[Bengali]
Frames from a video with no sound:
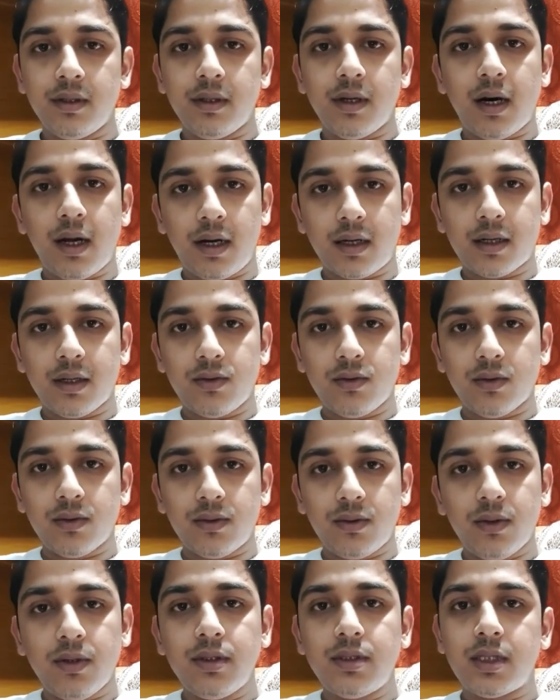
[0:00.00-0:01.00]
আরেকটা
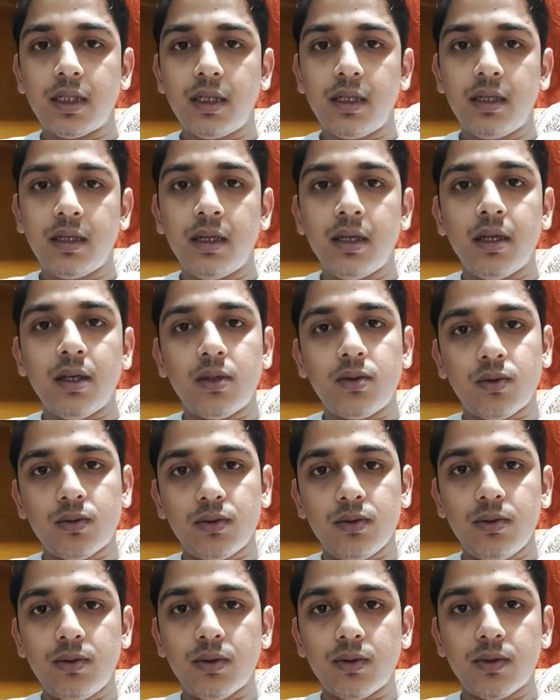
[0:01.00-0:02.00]
তথ্য যে
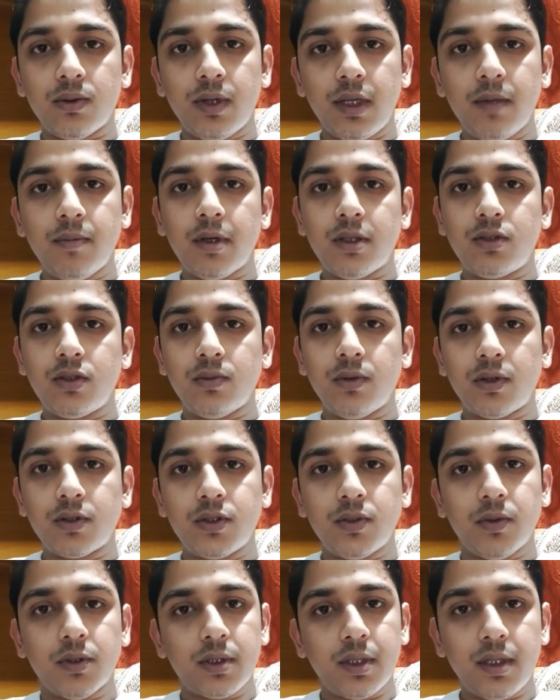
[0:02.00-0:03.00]
তরুণ তরুণী বা যুবক
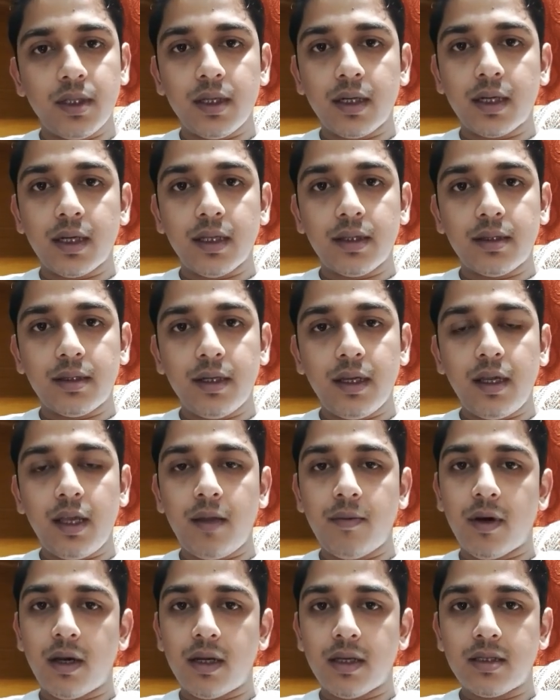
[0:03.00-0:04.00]
যুবতীদের ক্ষেত্রে
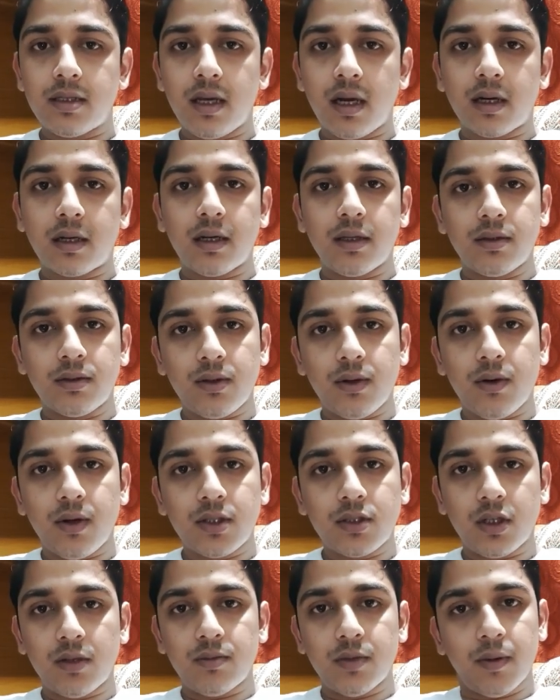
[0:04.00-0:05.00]
এই ভাইরাসে আক্রান্ত
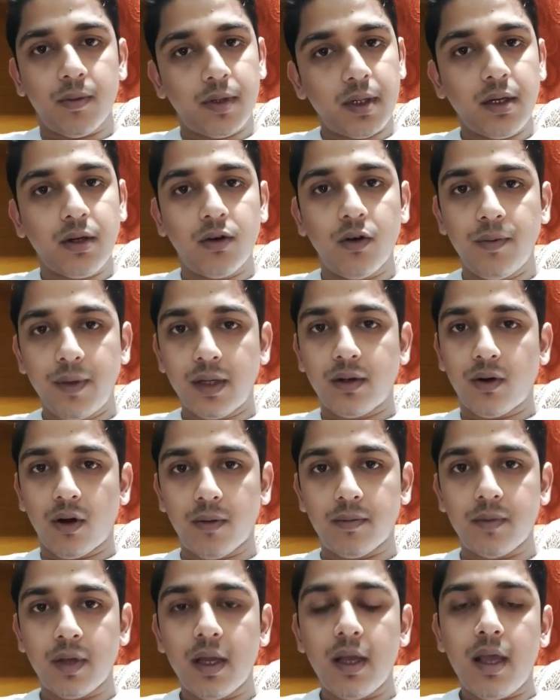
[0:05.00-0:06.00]
হওয়ার সম্ভাবনা খুবই
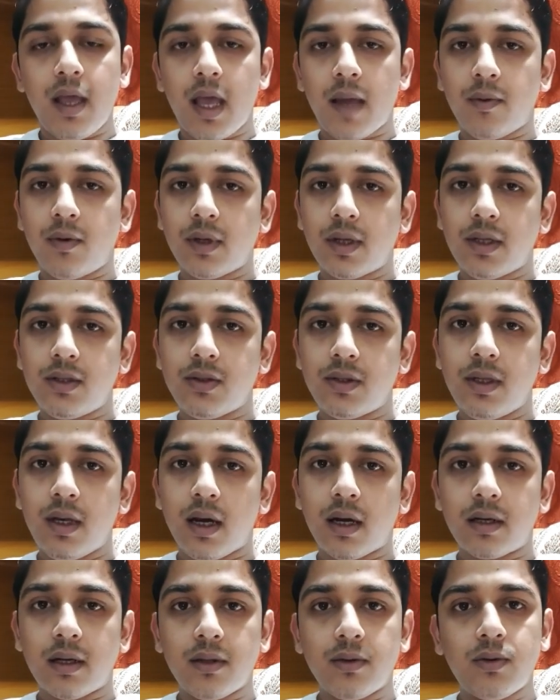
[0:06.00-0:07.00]
কম এমনকি যদি
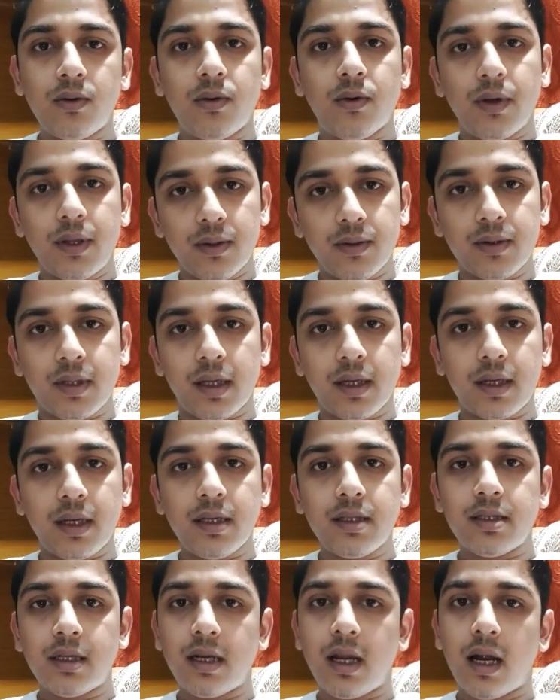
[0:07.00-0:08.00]
আক্রান্ত হয়েও থাকে
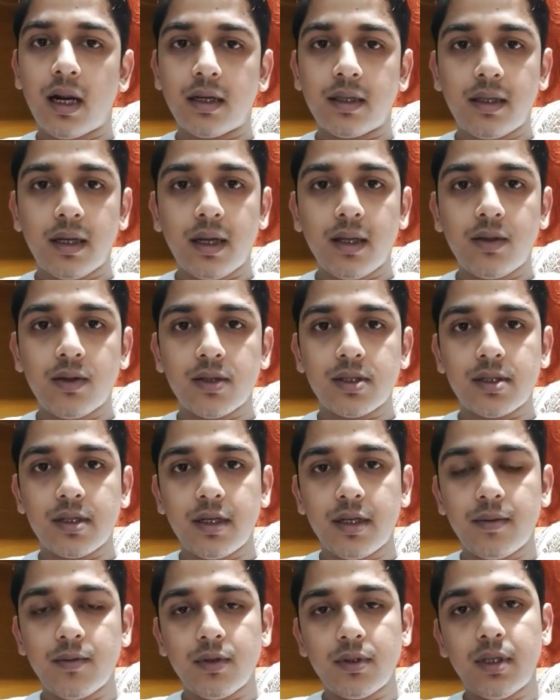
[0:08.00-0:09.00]
সেটা আট থেকে দশ
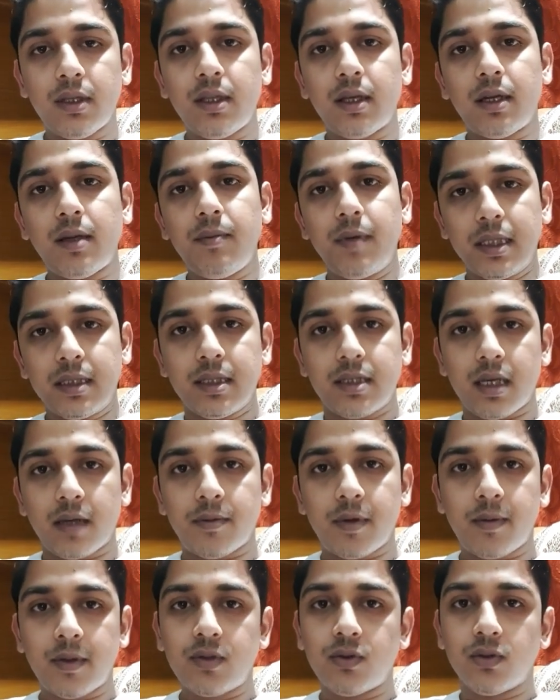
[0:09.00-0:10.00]
দিনের মধ্যে তারা বেঁচে
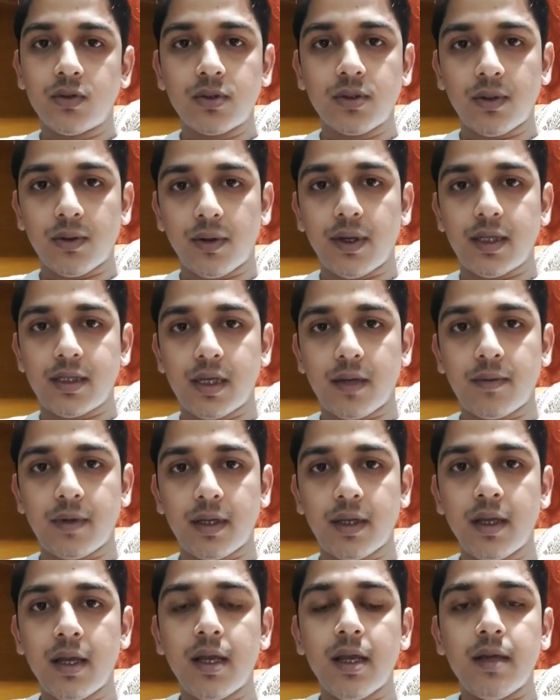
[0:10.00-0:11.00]
যাবে বা সুস্থ হয়ে যাবে
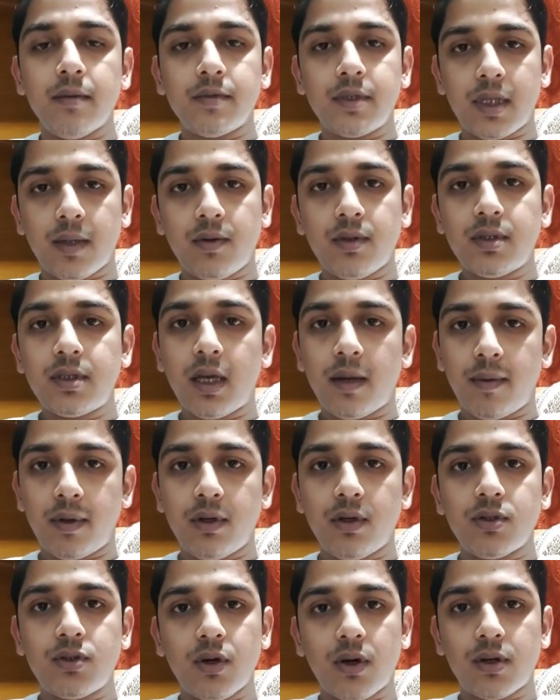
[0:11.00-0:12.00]
যেমন
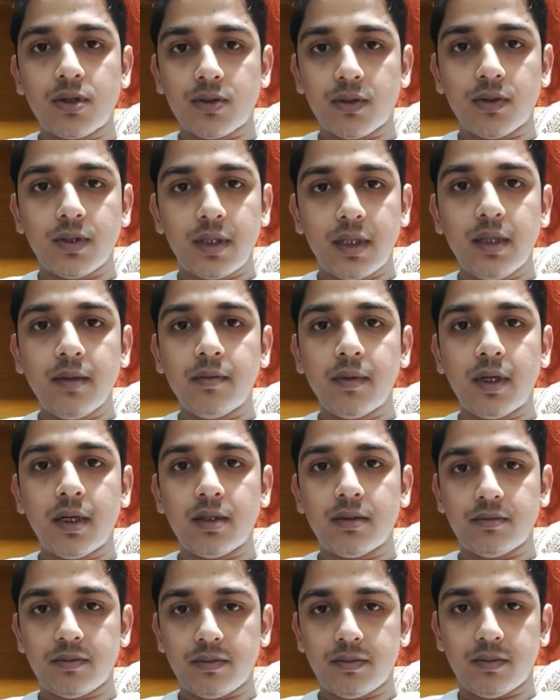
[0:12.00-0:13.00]
সামান্য জ্বর সর্দি বা
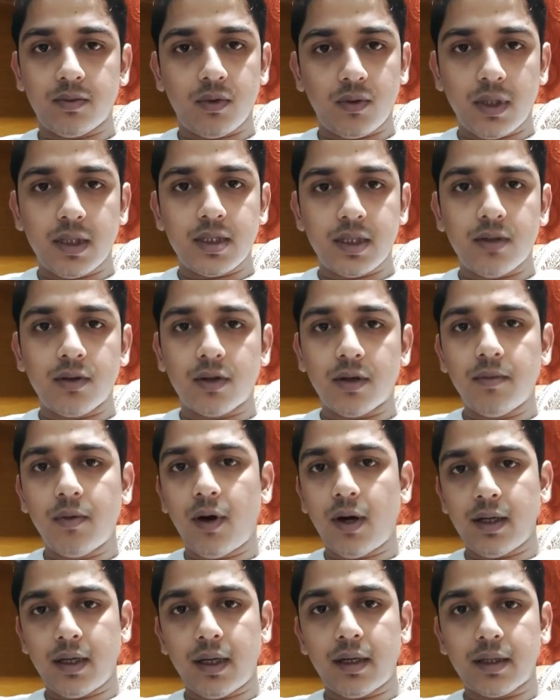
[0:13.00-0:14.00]
হলে যেরকম
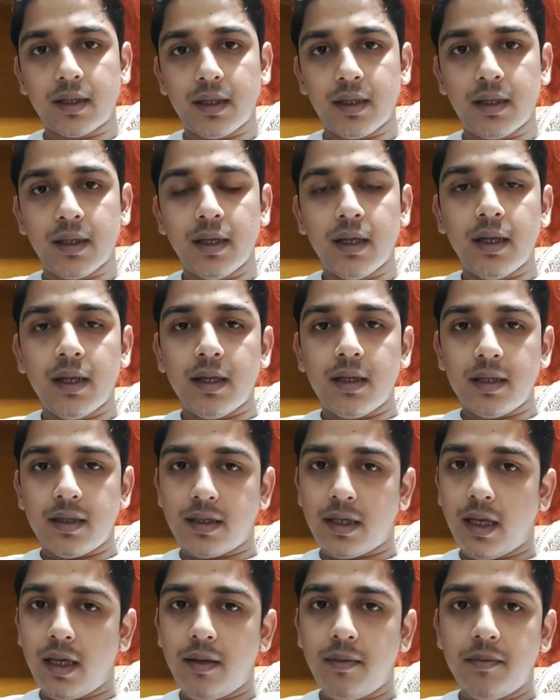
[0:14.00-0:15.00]
হয় আর কি
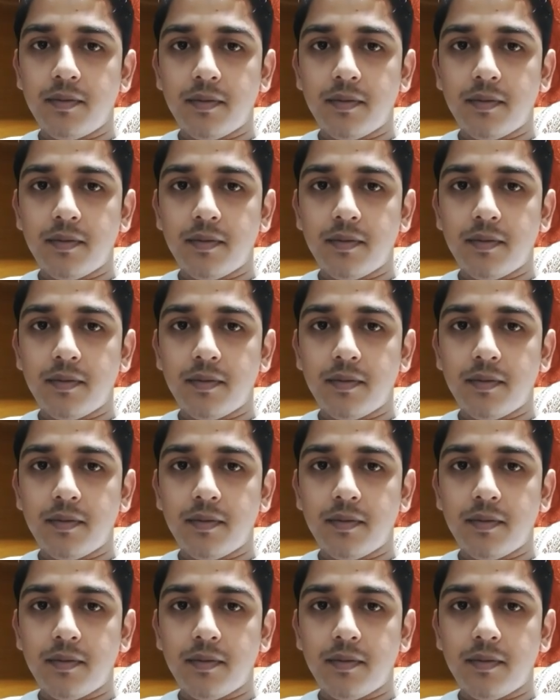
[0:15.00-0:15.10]
সেই